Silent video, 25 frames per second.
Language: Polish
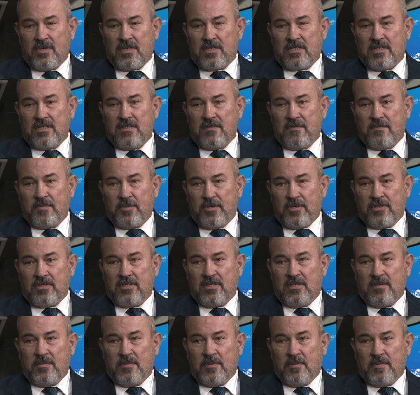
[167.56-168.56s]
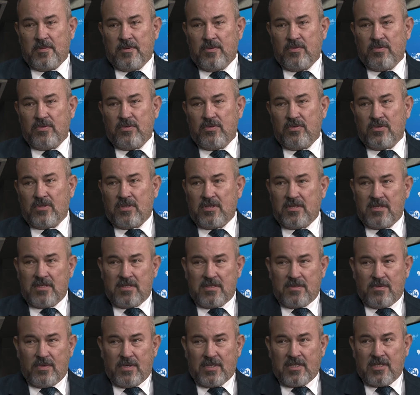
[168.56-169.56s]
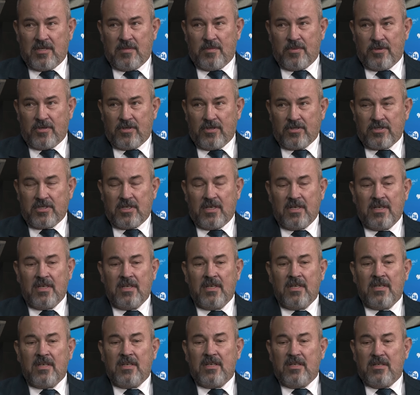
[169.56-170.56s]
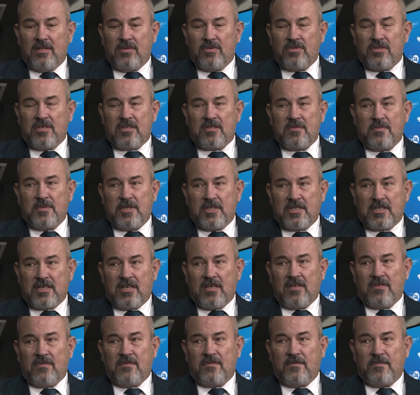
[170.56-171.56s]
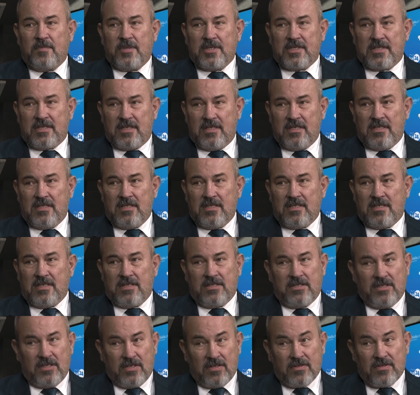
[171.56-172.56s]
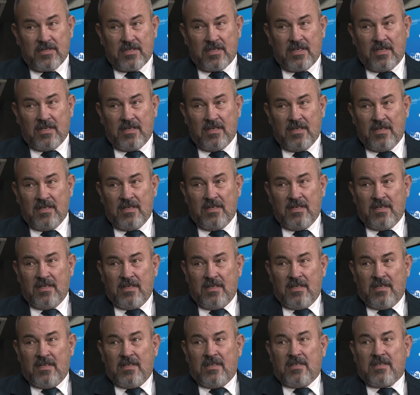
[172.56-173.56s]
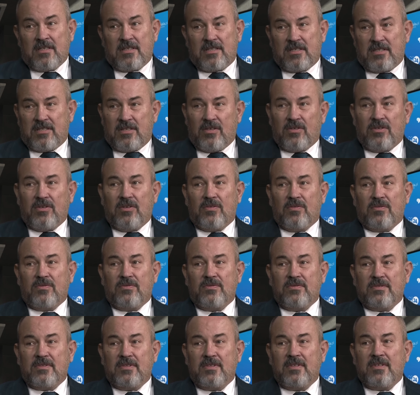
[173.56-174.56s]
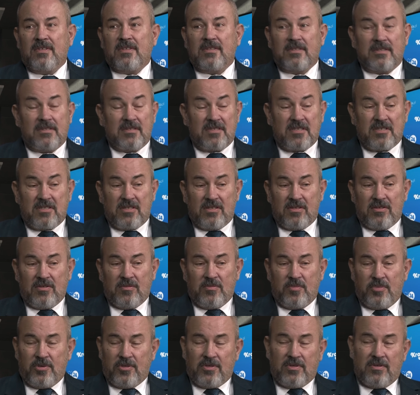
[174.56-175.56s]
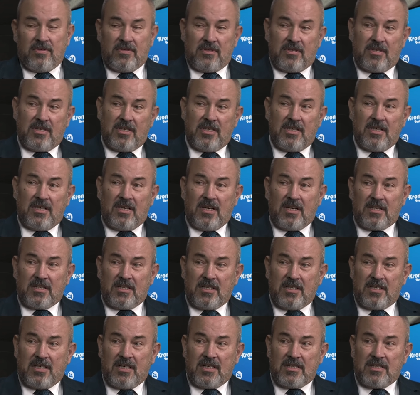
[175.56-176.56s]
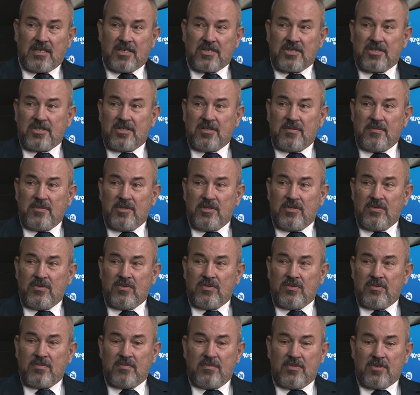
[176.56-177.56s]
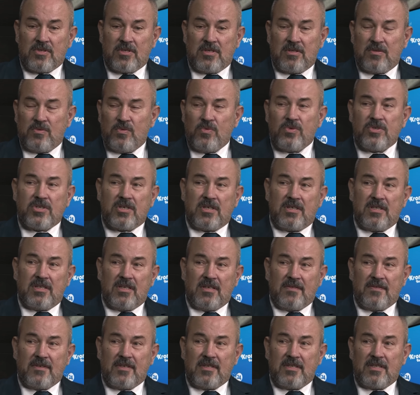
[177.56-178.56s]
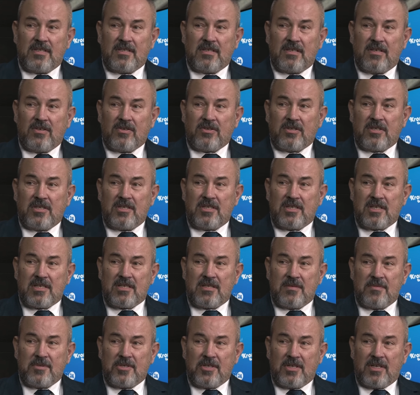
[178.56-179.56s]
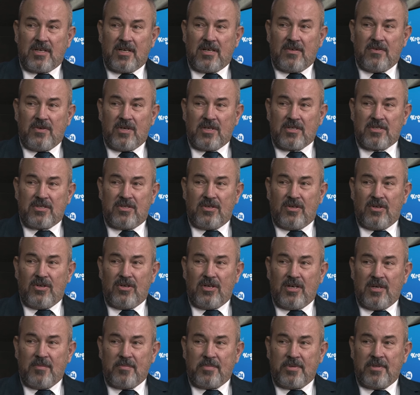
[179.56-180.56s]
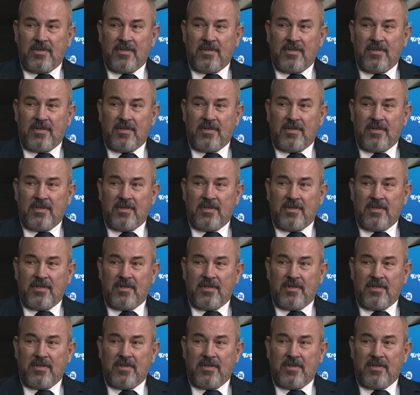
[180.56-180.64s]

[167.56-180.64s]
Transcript: czyli w piątki po południu, kiedy jest ładna pogoda i ludzie zmierzają w Beskidy ze Śląska, stoją, stoją po kilka, kilkanaście minut, może dłużej nawet. Korki czasem sięgają aż do Ochab